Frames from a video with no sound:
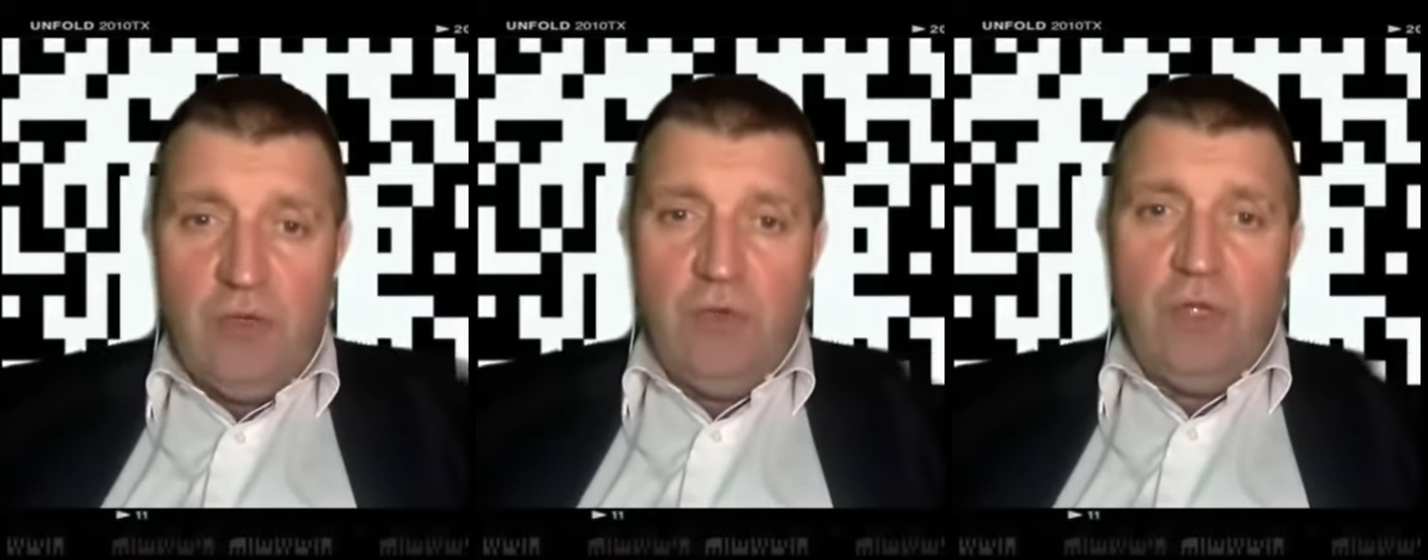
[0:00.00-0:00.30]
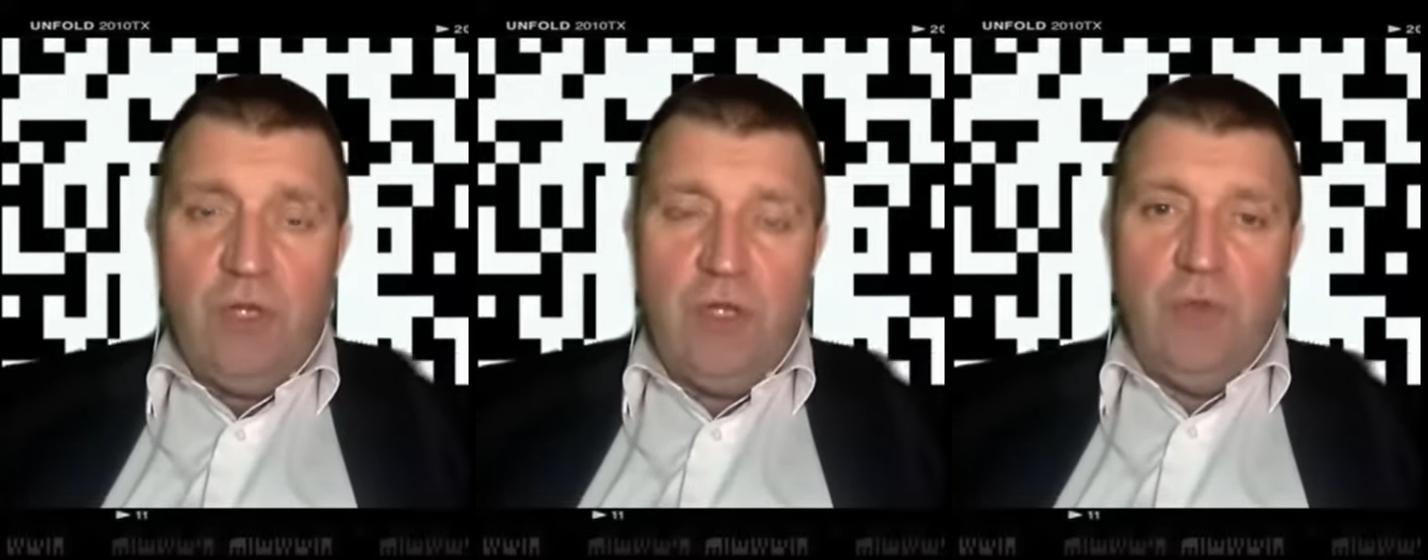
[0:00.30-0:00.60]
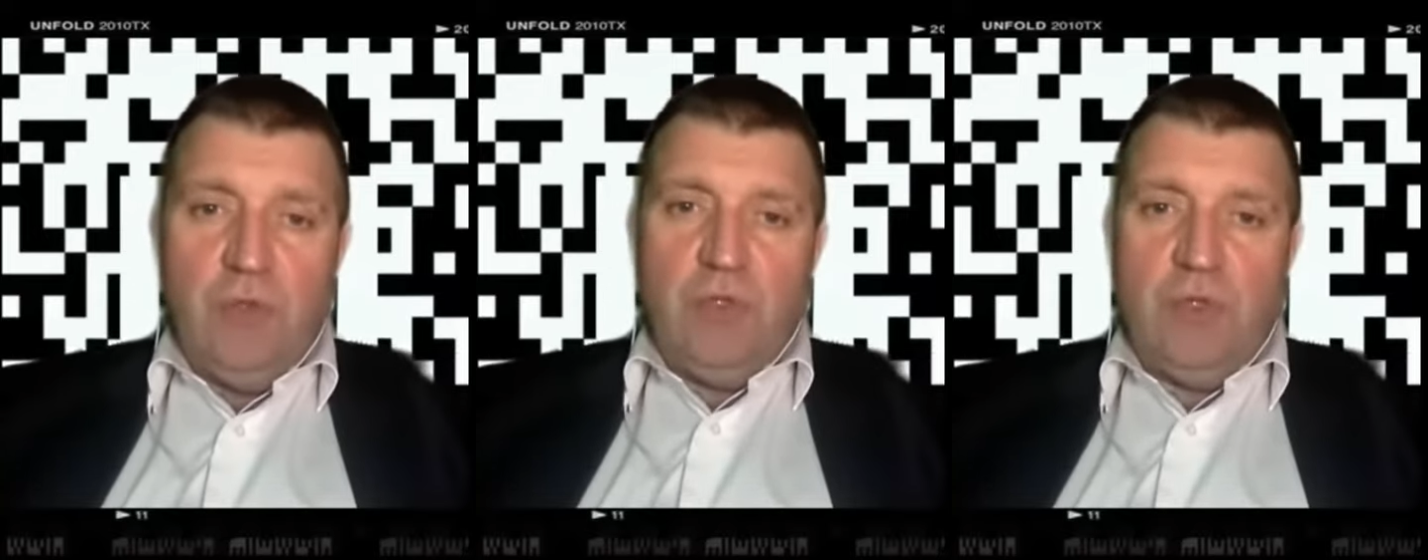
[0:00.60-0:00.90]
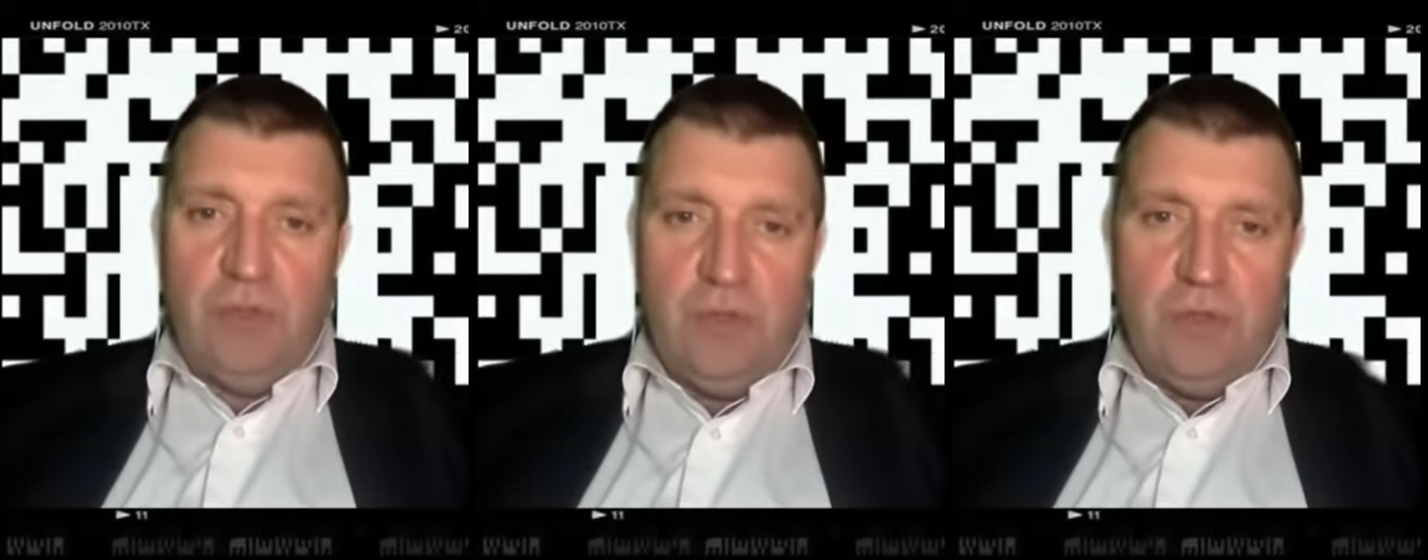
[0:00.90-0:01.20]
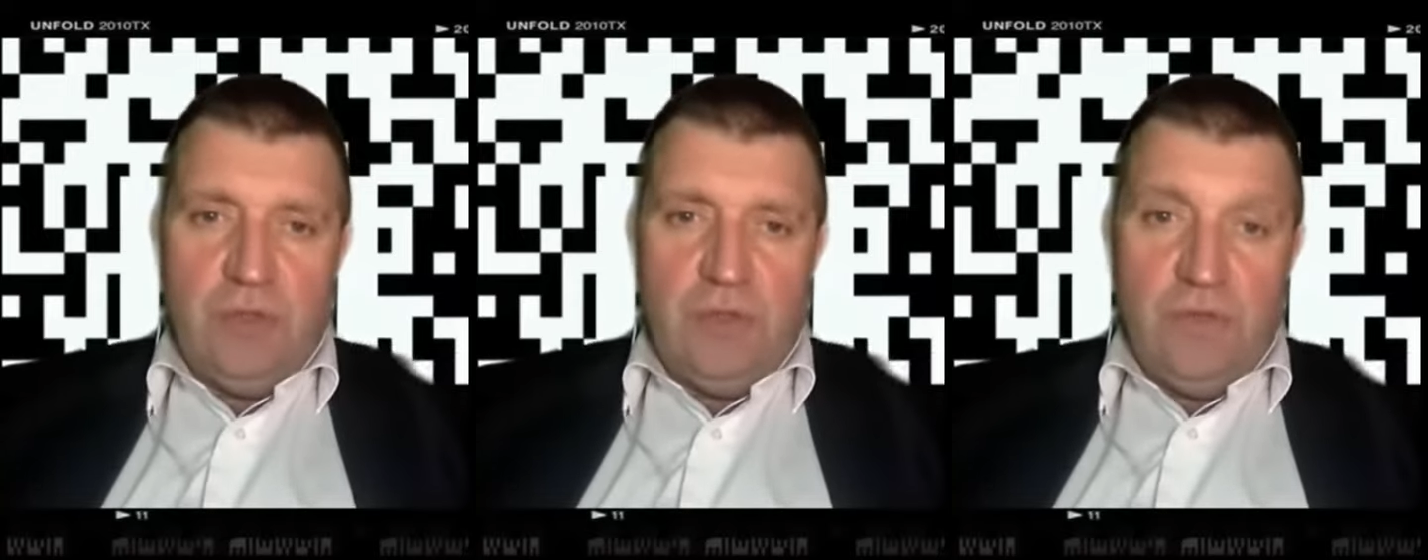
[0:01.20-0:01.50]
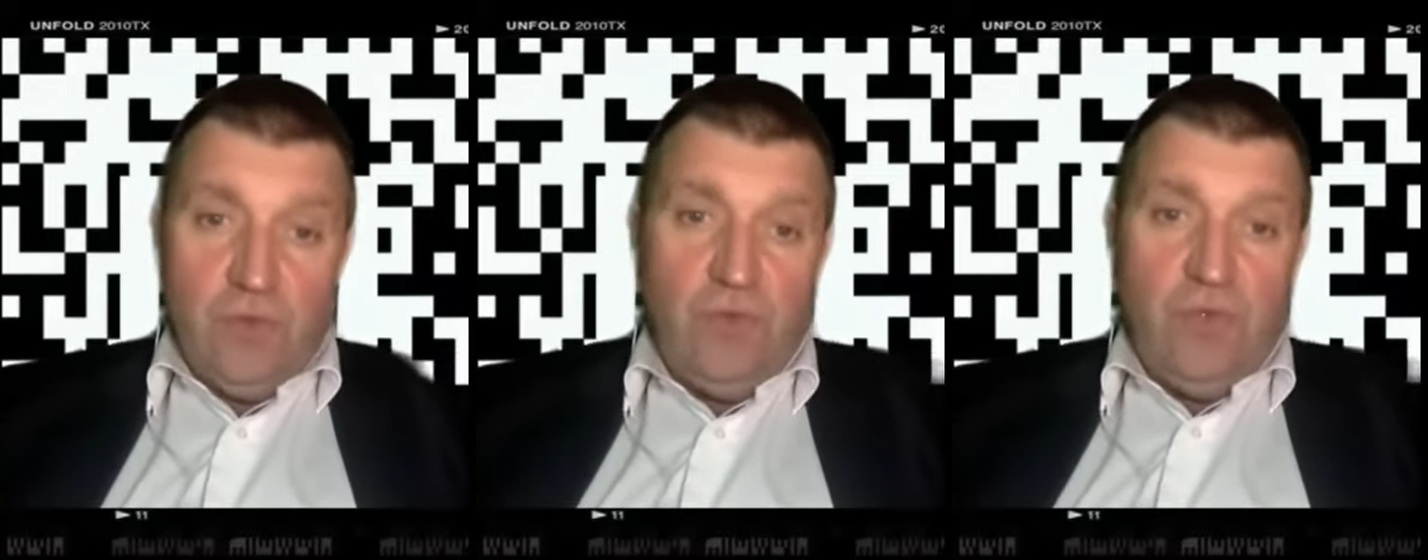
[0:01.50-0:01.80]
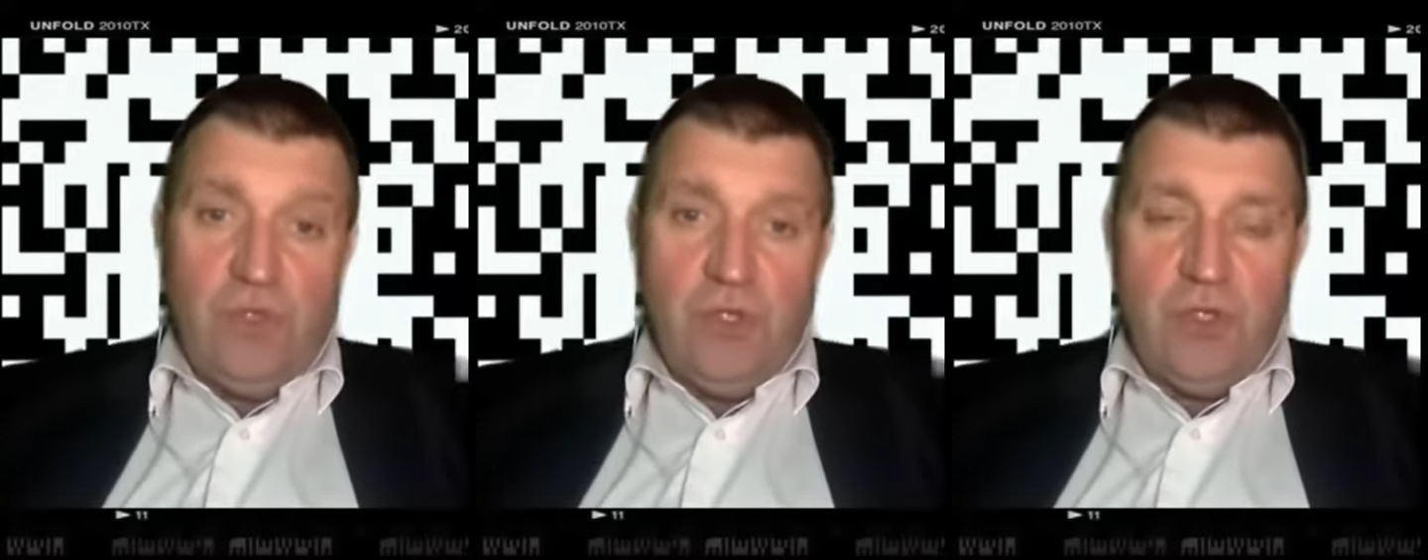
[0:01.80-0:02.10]
дать не можешь. Все
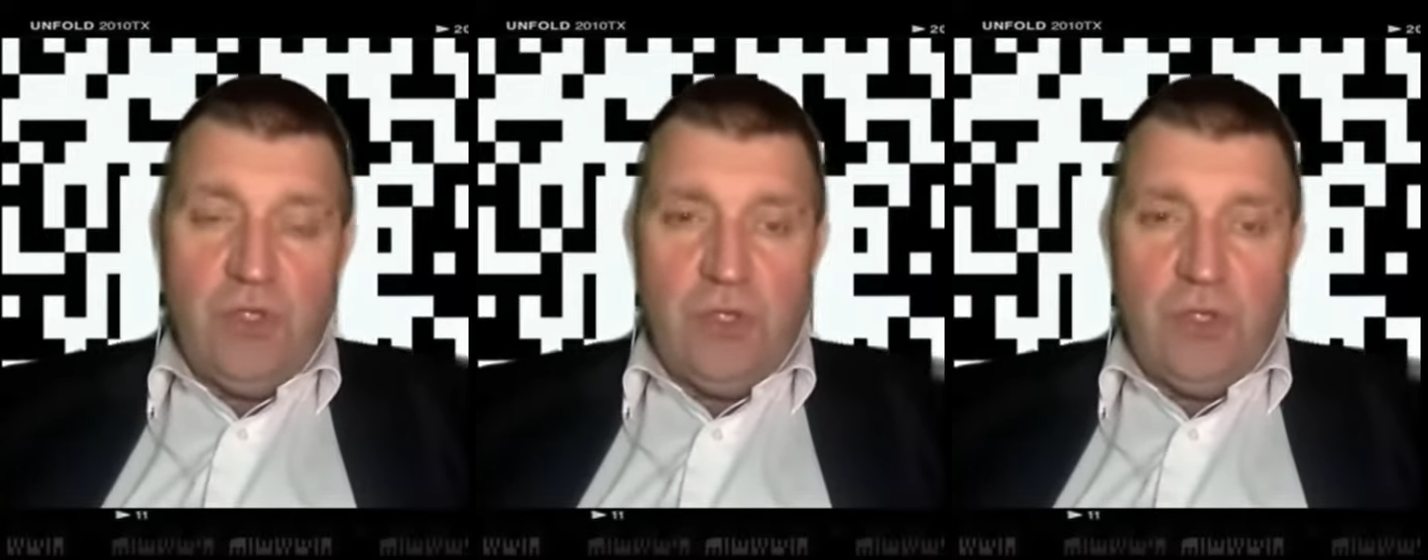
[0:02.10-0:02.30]
физически.